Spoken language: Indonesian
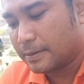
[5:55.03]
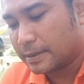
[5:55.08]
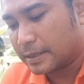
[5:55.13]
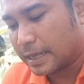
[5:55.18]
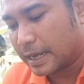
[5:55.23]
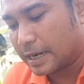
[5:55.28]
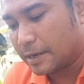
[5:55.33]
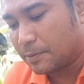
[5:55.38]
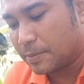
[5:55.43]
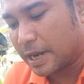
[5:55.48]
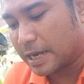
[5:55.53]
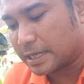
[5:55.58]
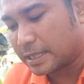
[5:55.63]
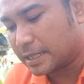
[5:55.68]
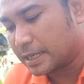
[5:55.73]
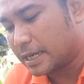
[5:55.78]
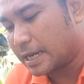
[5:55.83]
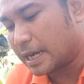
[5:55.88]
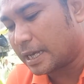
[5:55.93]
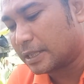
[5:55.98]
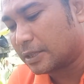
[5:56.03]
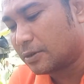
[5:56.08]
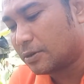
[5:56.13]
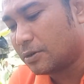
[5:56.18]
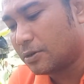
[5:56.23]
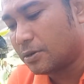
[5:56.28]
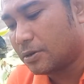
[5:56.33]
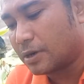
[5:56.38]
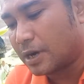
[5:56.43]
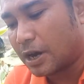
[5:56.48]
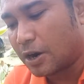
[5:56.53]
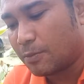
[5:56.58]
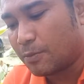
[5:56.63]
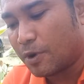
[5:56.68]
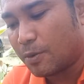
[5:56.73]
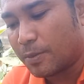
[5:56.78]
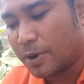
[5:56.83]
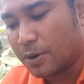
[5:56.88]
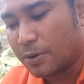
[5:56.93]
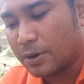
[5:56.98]
tali plastik atau kalau
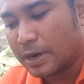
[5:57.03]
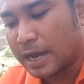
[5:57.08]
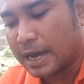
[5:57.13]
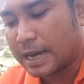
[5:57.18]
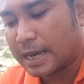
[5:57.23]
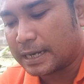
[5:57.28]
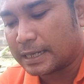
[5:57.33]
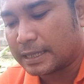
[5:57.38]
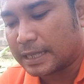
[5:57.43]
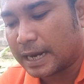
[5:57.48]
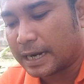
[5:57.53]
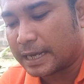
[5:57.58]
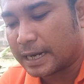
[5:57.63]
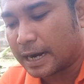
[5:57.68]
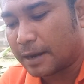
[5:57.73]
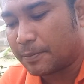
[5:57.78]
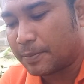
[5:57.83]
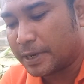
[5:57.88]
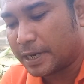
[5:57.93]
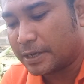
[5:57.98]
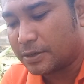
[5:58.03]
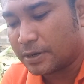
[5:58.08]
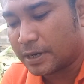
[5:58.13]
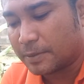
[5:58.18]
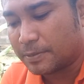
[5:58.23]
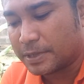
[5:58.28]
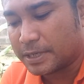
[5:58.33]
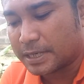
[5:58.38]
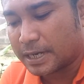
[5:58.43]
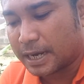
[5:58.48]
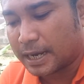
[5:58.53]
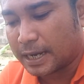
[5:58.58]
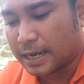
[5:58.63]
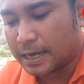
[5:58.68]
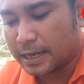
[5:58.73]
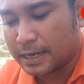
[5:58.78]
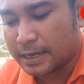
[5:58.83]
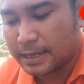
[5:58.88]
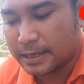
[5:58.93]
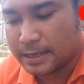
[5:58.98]
mau menggunakan tali rapia juga
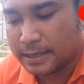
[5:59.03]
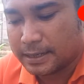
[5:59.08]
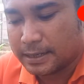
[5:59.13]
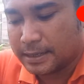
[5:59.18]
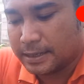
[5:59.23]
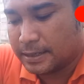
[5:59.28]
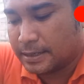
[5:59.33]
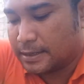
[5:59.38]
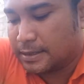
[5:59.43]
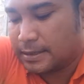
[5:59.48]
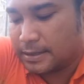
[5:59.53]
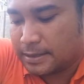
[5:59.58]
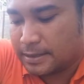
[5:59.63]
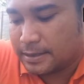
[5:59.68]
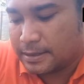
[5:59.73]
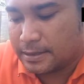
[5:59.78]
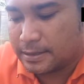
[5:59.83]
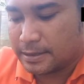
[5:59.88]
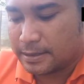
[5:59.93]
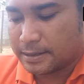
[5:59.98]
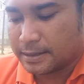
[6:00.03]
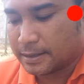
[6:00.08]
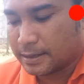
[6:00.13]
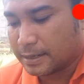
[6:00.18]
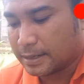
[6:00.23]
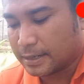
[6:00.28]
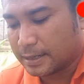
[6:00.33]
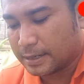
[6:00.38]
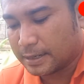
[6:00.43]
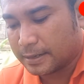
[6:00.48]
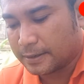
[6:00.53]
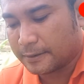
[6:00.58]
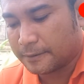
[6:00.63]
bisa nih